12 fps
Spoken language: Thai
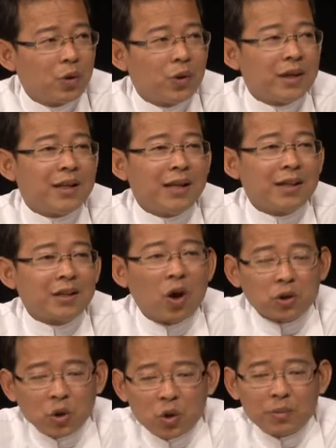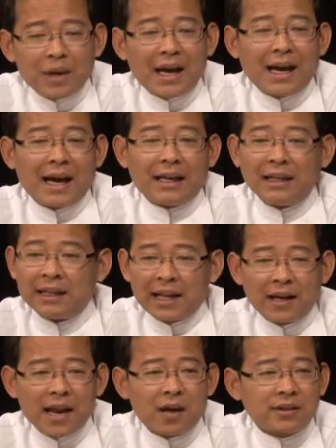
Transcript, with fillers: คนที่ต้องโทษประหารหรืออะไรก็แล้ว